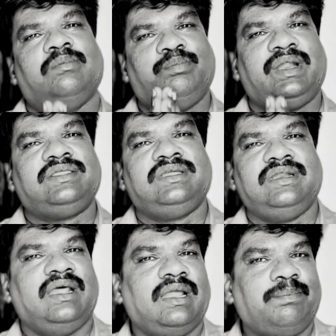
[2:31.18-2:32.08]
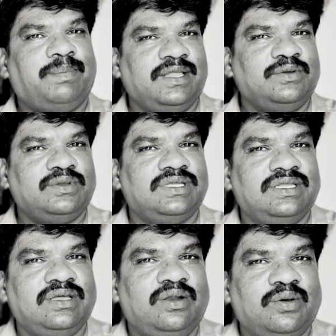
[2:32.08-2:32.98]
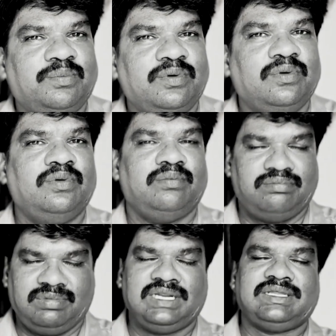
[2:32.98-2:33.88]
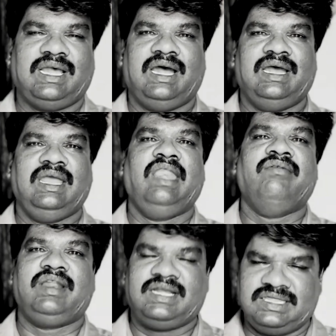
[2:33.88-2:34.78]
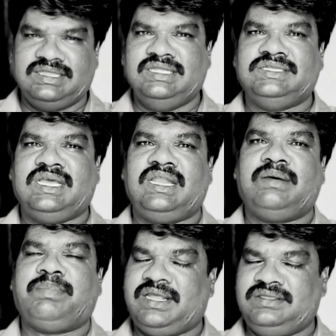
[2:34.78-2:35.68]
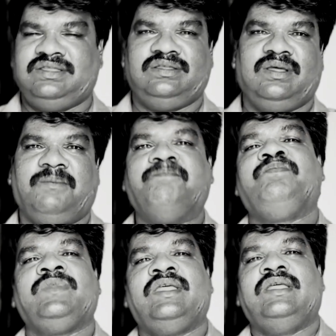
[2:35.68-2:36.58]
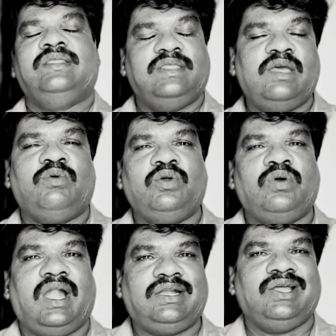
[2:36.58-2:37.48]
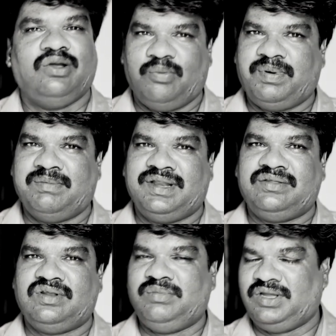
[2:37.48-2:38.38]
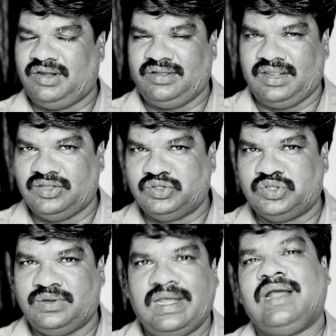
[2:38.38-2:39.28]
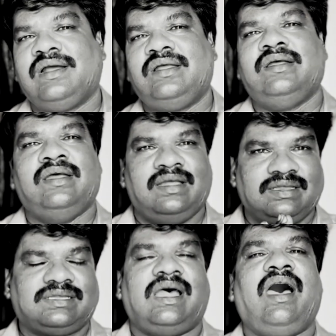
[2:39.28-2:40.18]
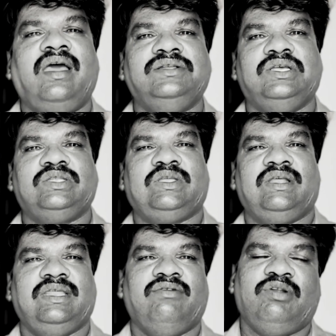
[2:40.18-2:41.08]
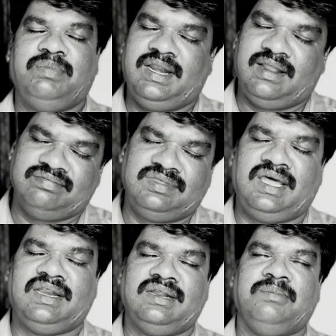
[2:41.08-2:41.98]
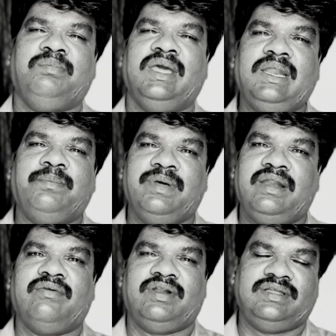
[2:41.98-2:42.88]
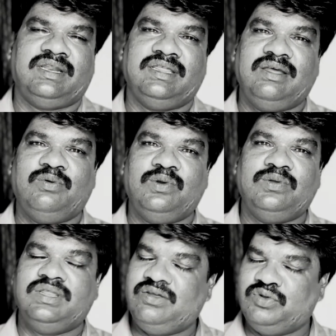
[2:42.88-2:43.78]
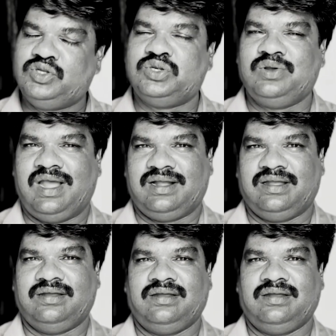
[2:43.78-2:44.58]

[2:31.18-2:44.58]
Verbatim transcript: ప్రతి నెల పదో తేదీలోపు మన సహాయాన్ని వారికి అందించేలా ప్రయత్నిద్దాం దేవుడు అట్టి గొప్ప మనసును మీకు అనుగ్రహించునుగాక సహాయం చేస్తున్న దేవుని బిడ్డలందరినీ పేరు పేరు వరుసిన దేవుడు దీవించునుగాక